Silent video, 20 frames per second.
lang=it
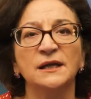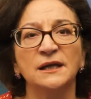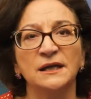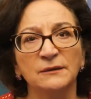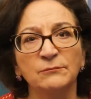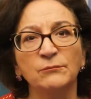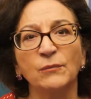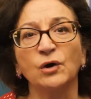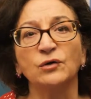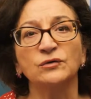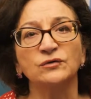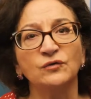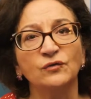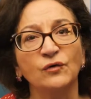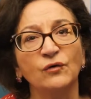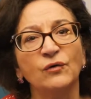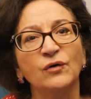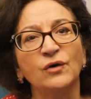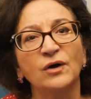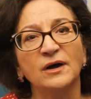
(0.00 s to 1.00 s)
in
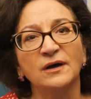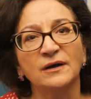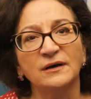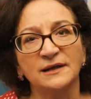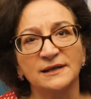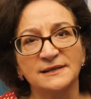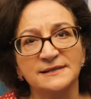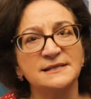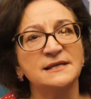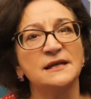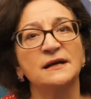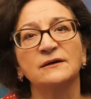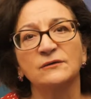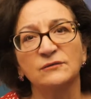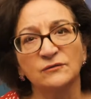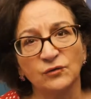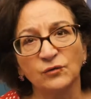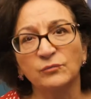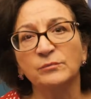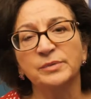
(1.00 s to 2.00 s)
modo eh, che sia
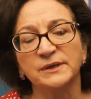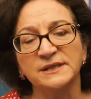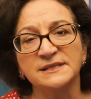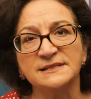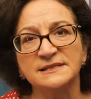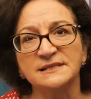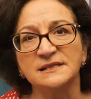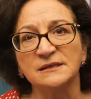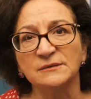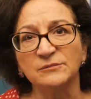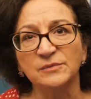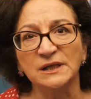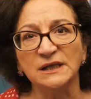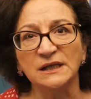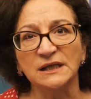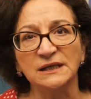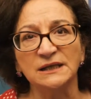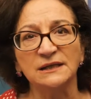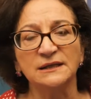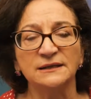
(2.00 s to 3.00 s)

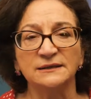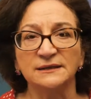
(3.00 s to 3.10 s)
comprensibili